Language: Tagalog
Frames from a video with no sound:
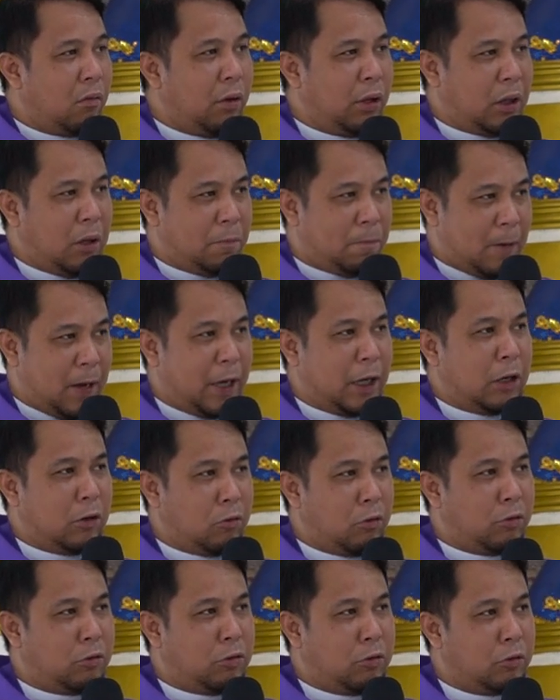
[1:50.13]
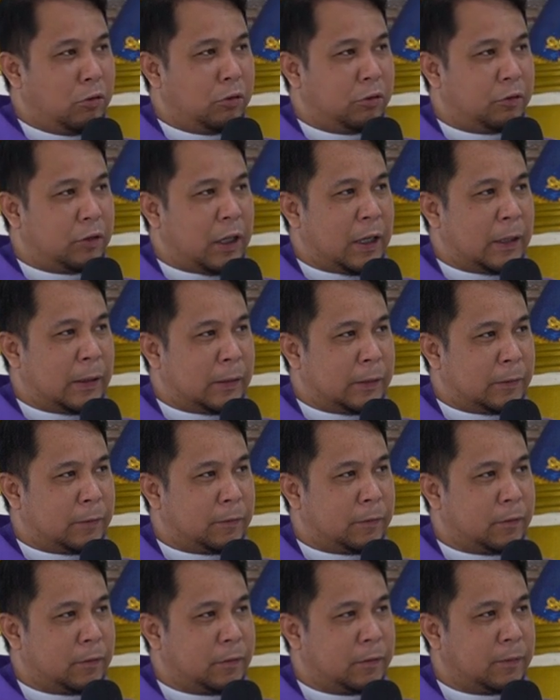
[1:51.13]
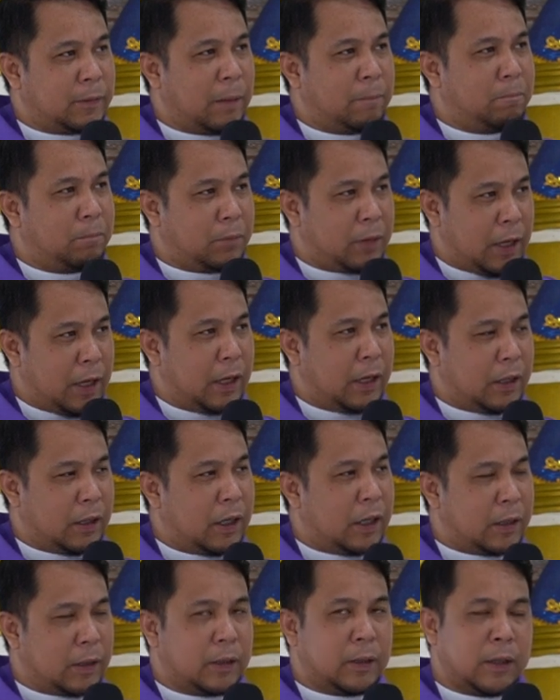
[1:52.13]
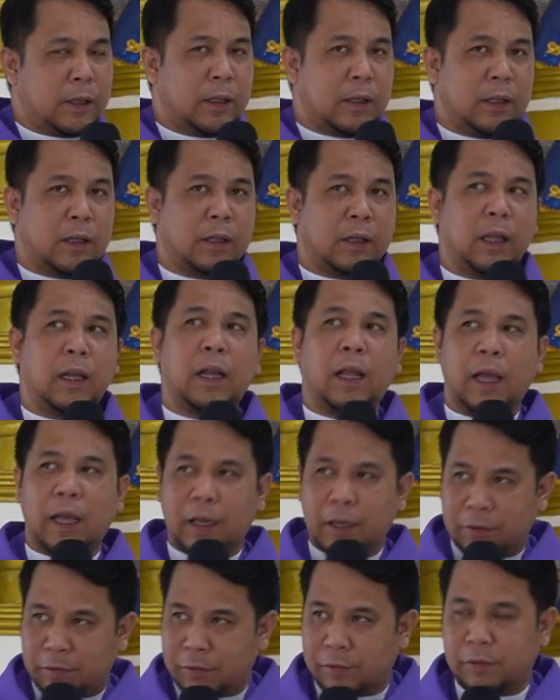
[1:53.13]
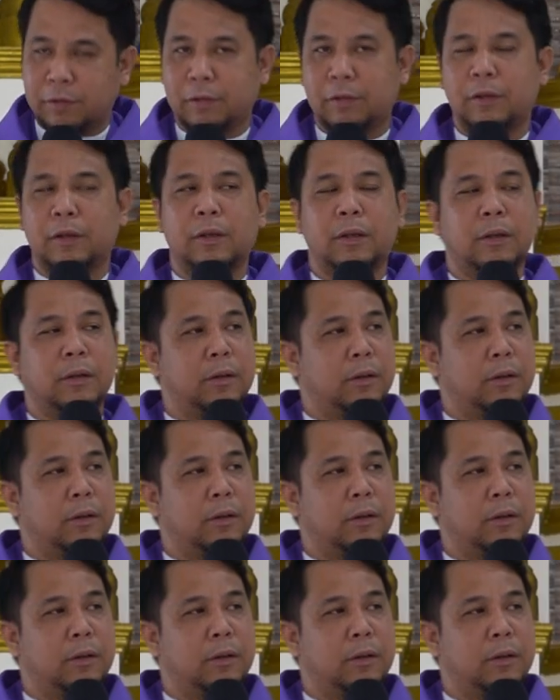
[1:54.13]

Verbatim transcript: We define good news as something that uh, relays